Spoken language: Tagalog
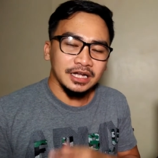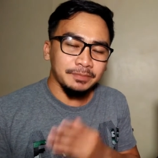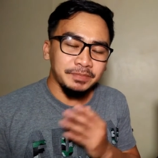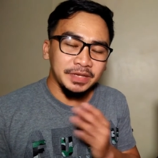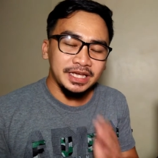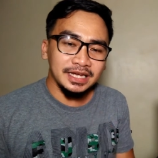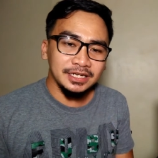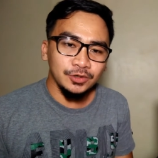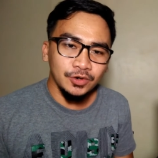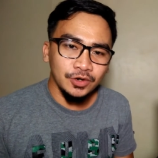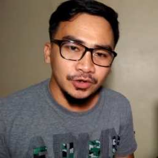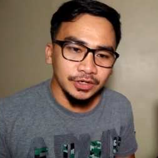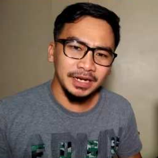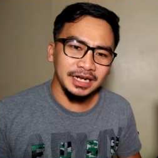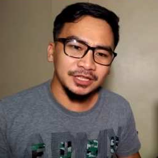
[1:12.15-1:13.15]

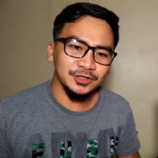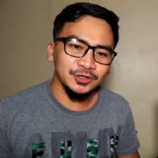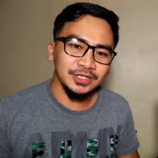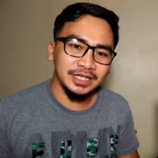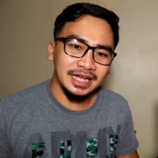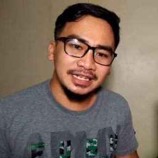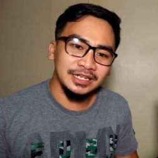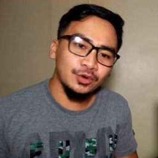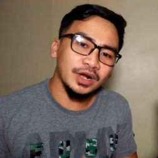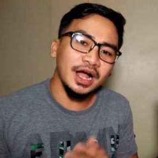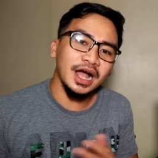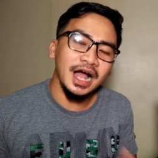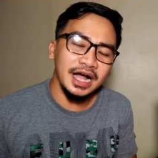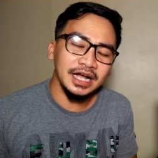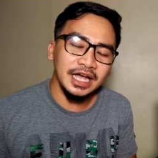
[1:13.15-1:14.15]
kapigaduhon ambal naton nga daw
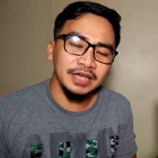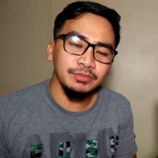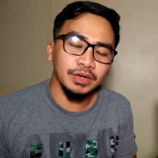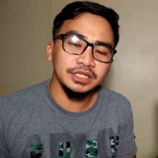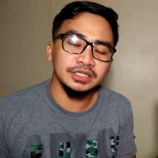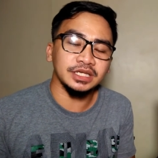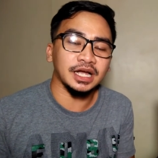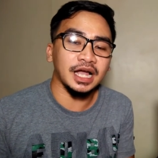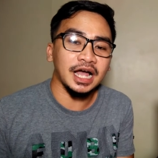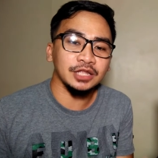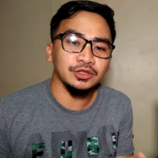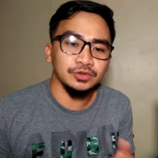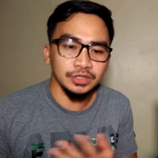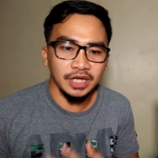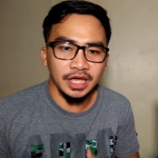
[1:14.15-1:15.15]
kaangay man sang
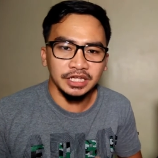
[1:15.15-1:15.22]
aton